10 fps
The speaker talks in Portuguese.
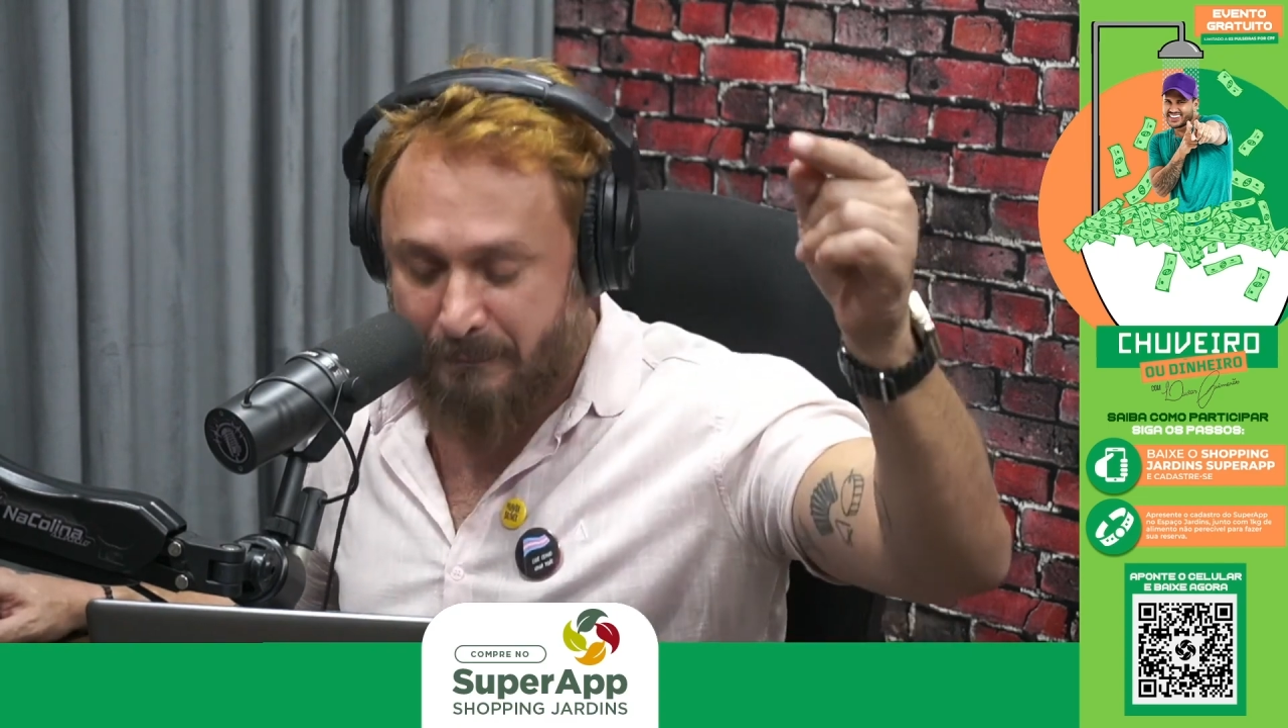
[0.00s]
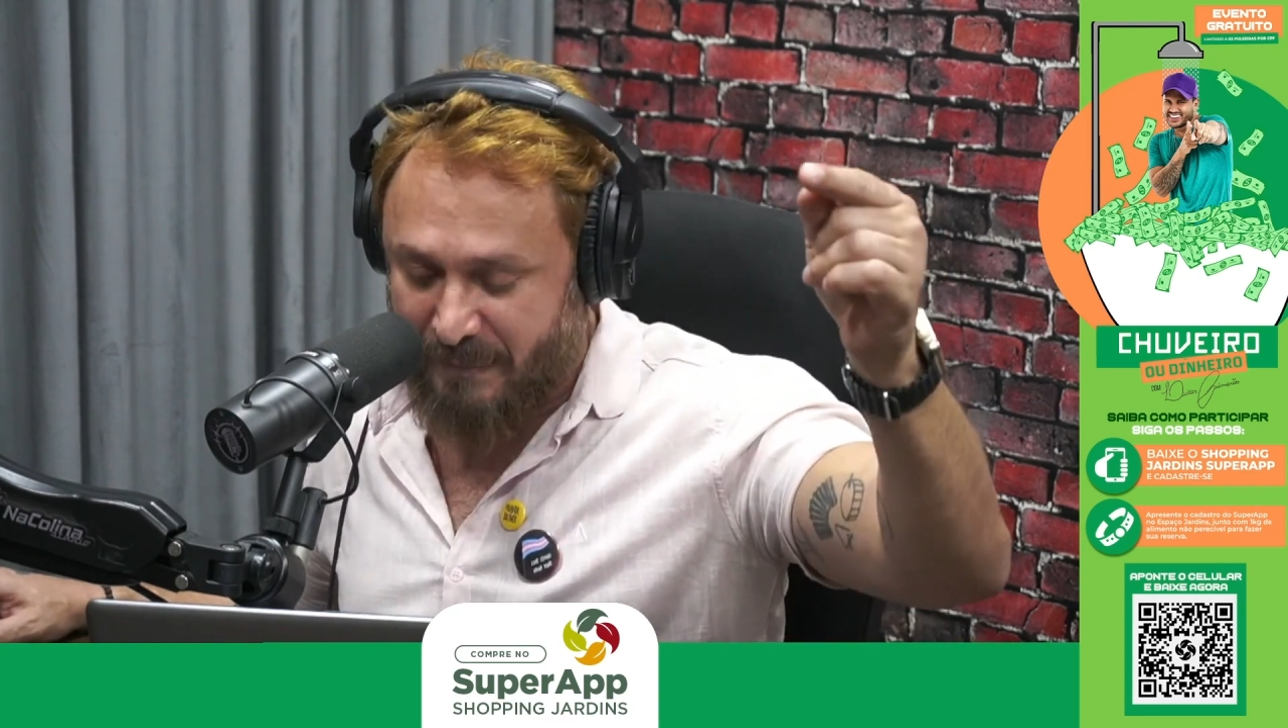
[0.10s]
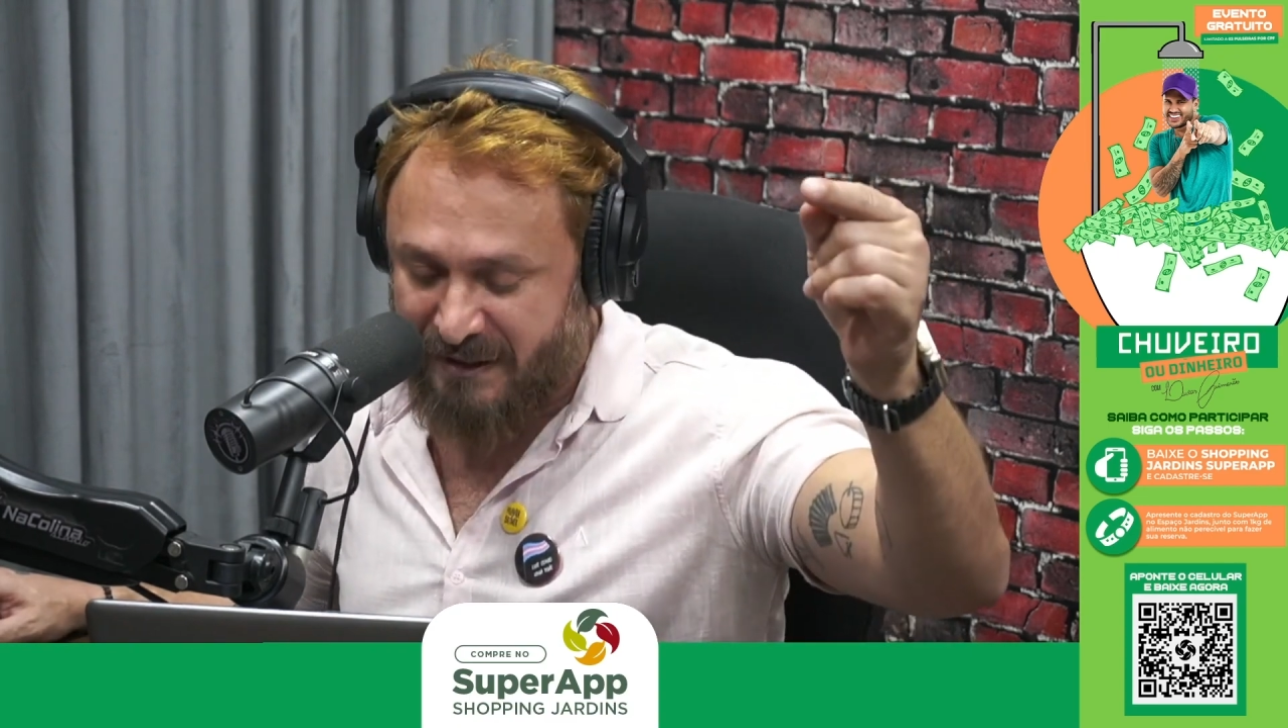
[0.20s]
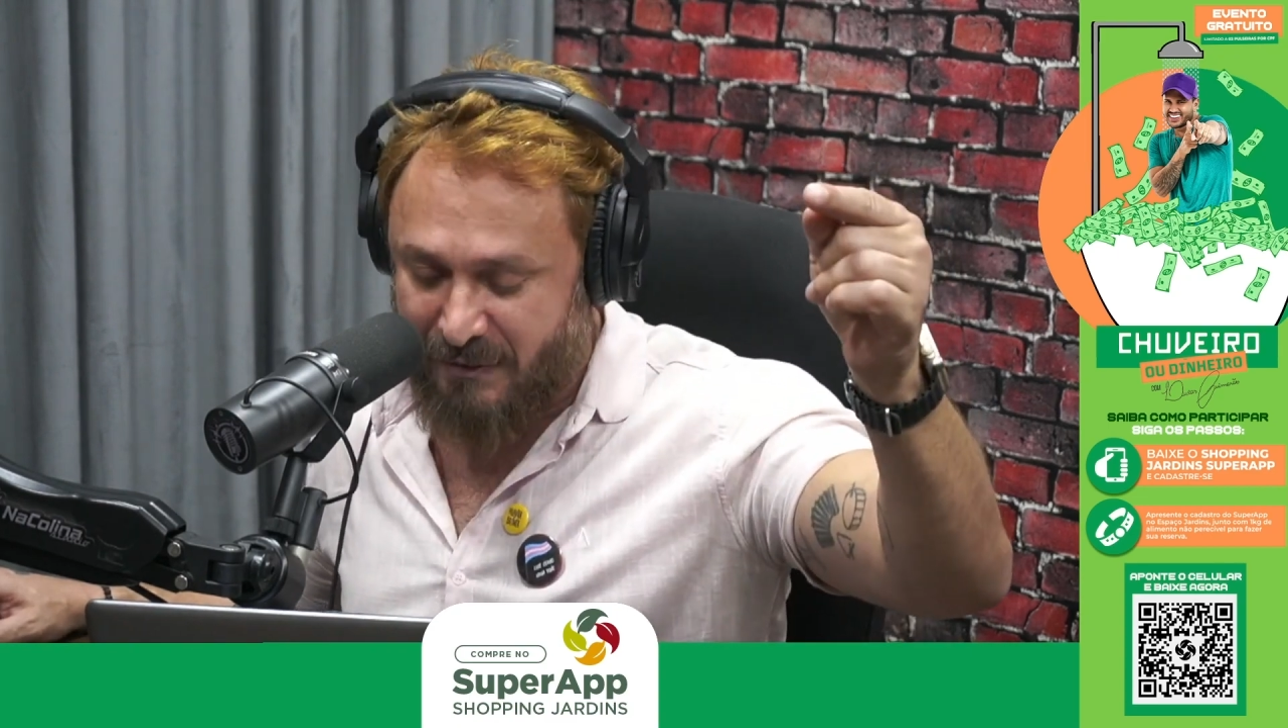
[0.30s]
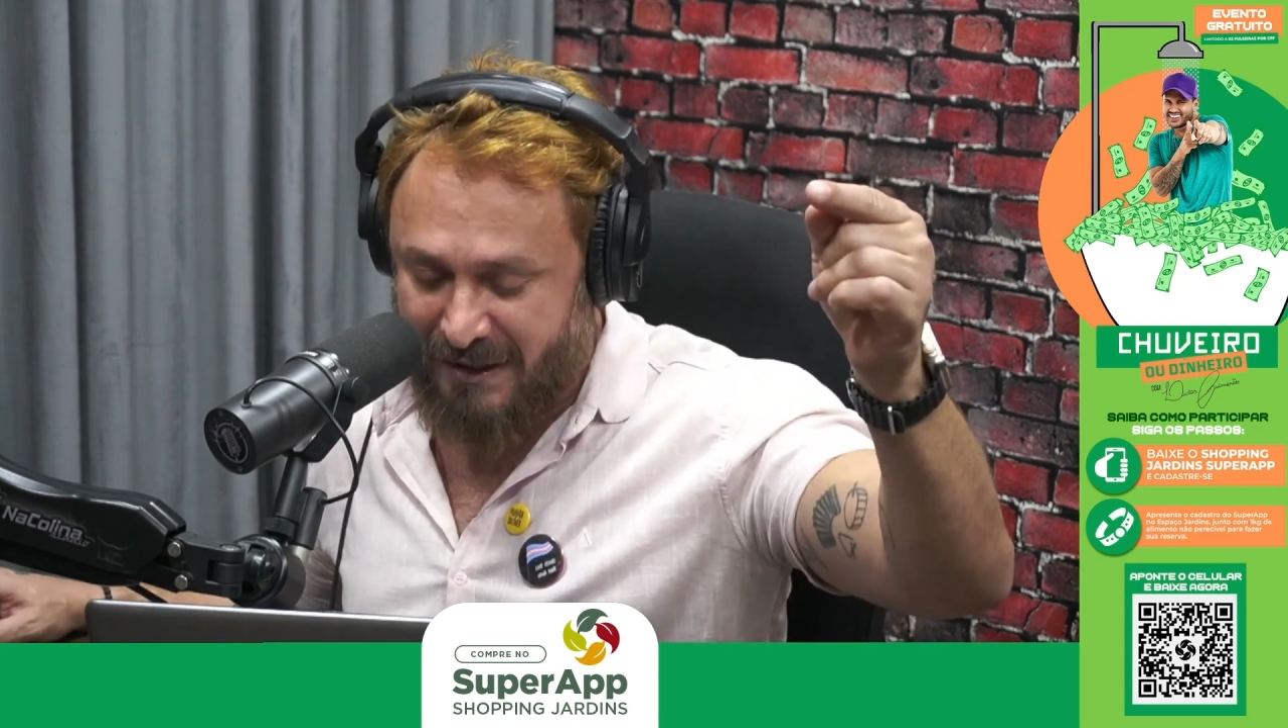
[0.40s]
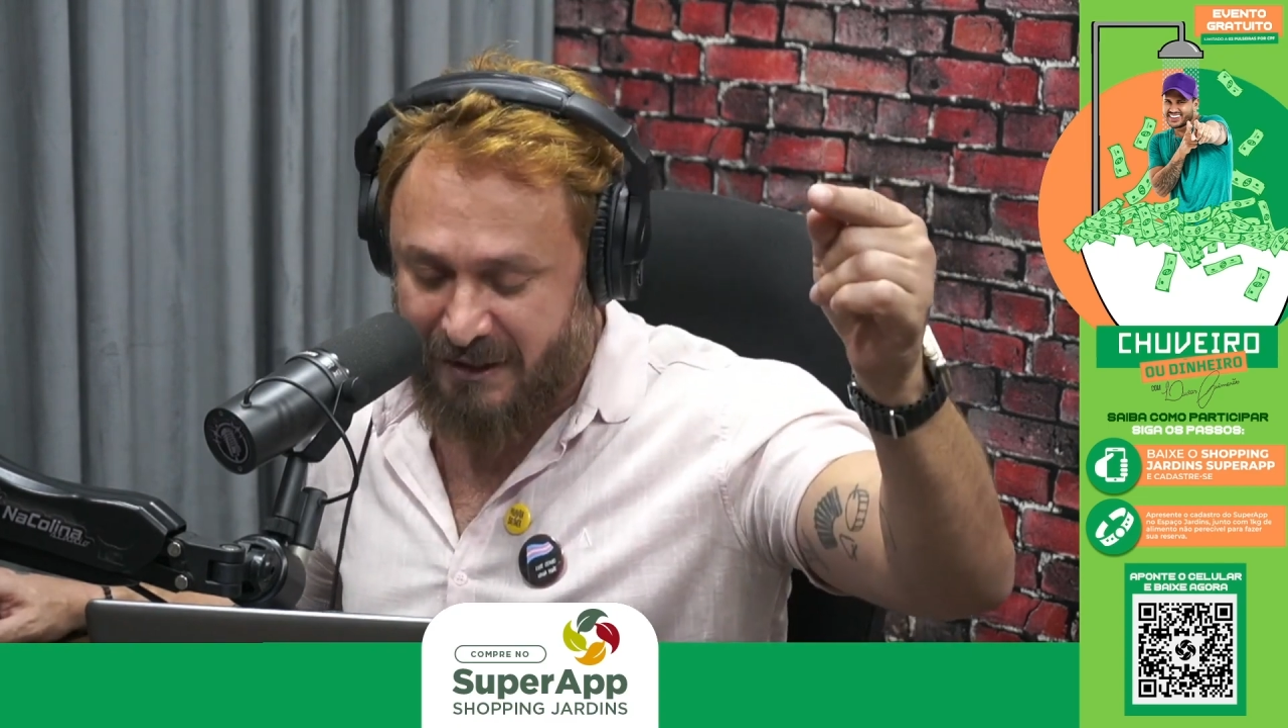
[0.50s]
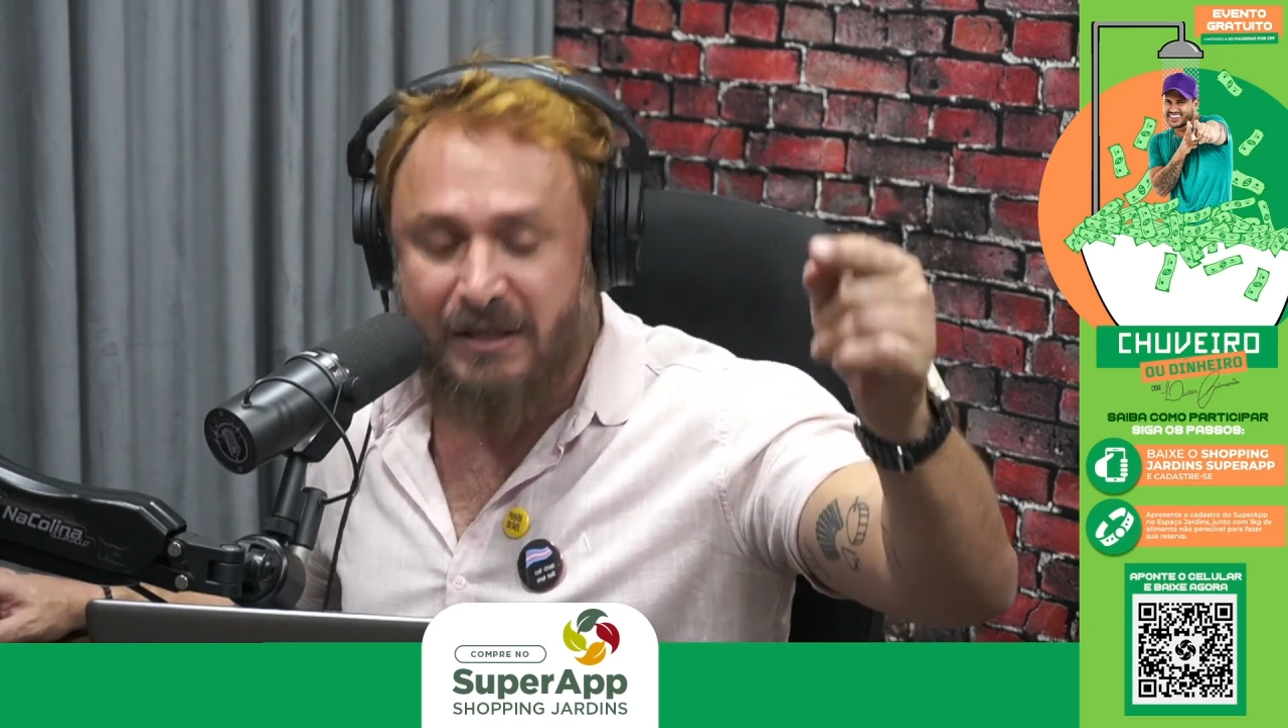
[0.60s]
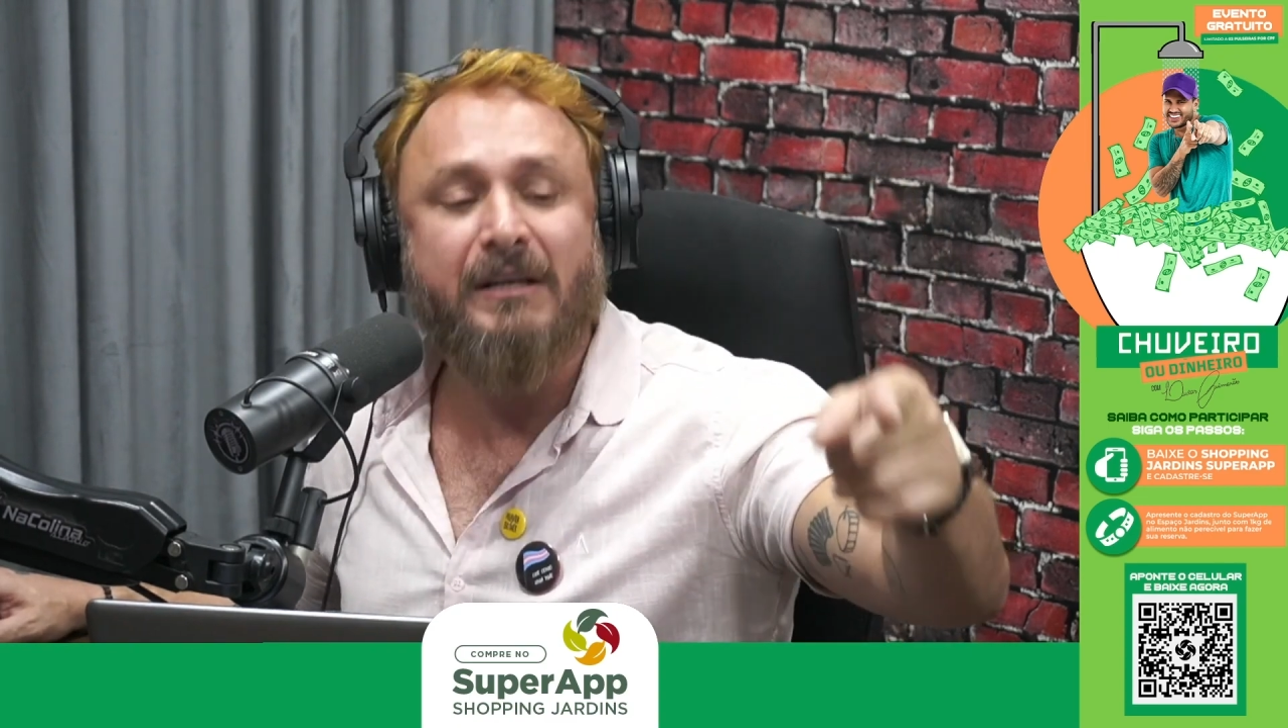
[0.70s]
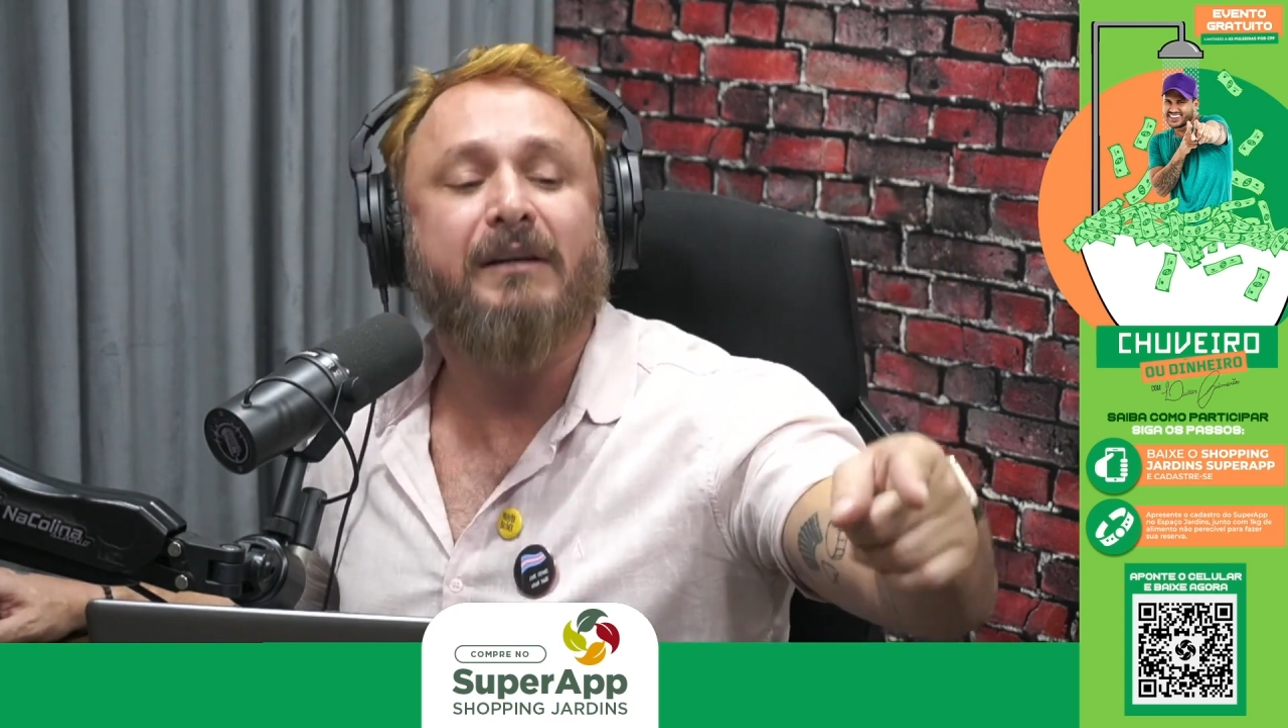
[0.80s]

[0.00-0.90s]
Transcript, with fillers: pediu aqui.